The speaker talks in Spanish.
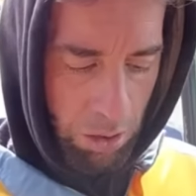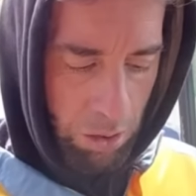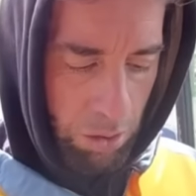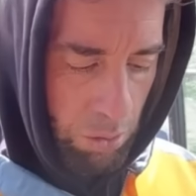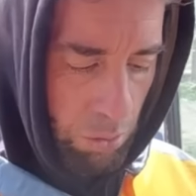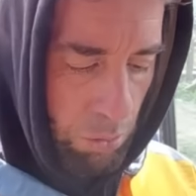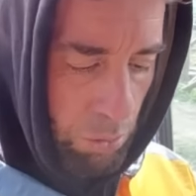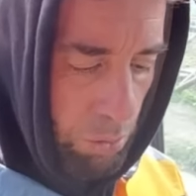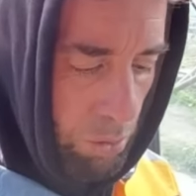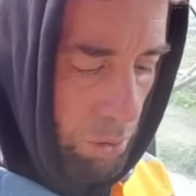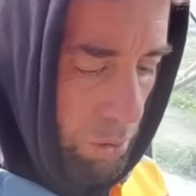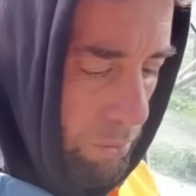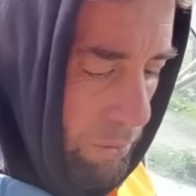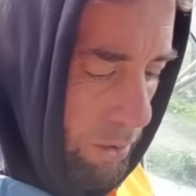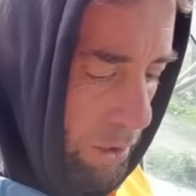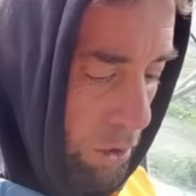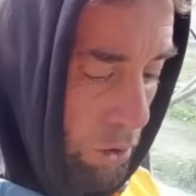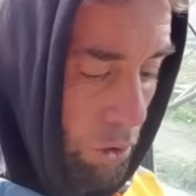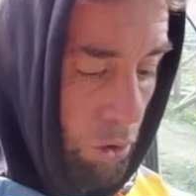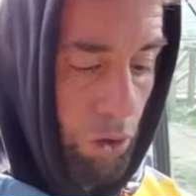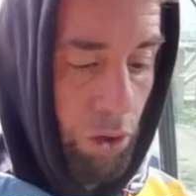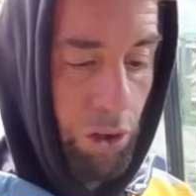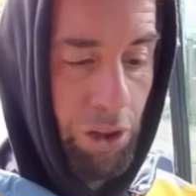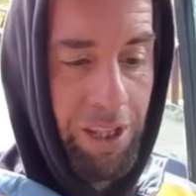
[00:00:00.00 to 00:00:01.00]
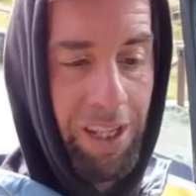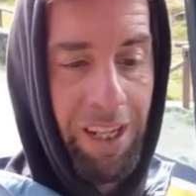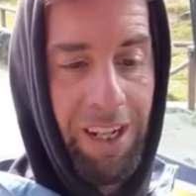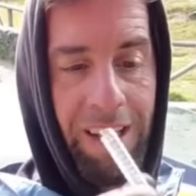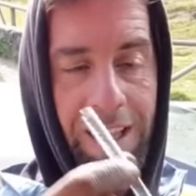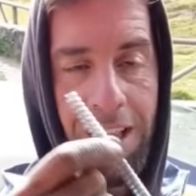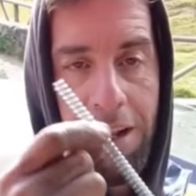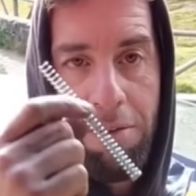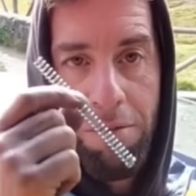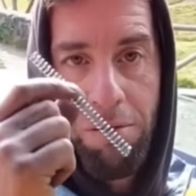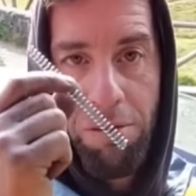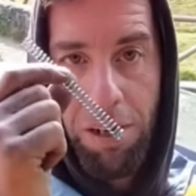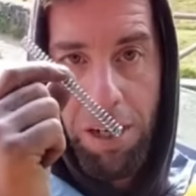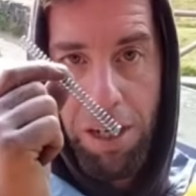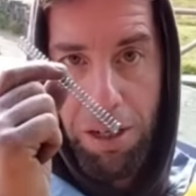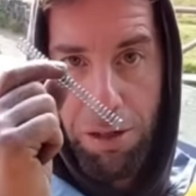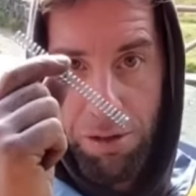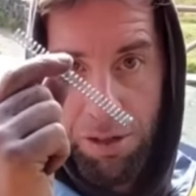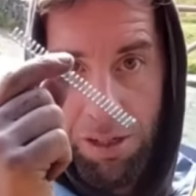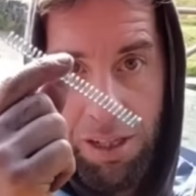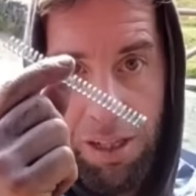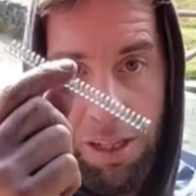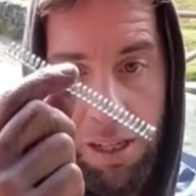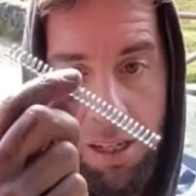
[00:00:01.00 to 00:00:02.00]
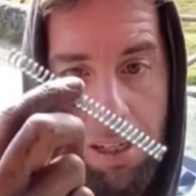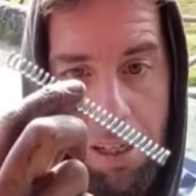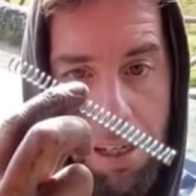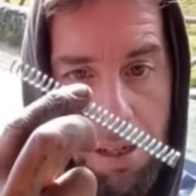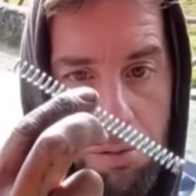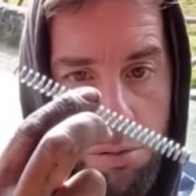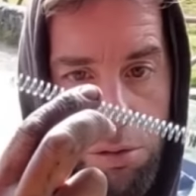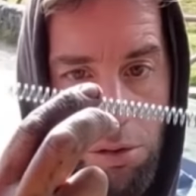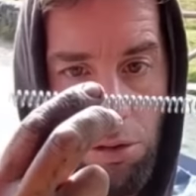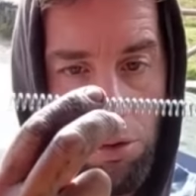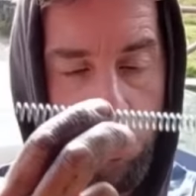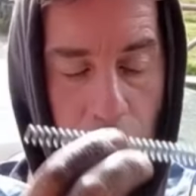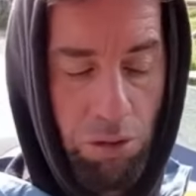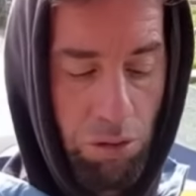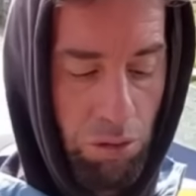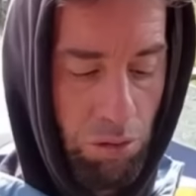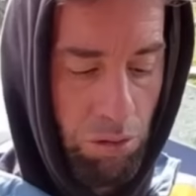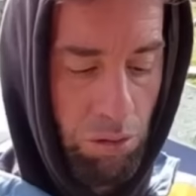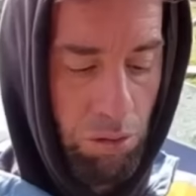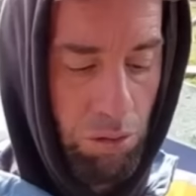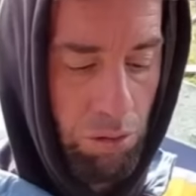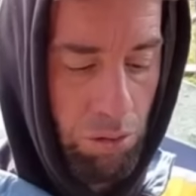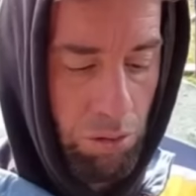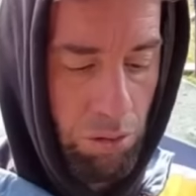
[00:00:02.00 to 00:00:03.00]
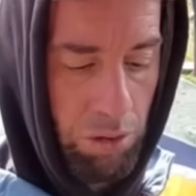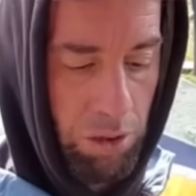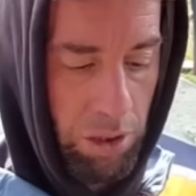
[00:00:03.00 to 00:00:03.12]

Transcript: No vuelve. Corté el del freno que teníamos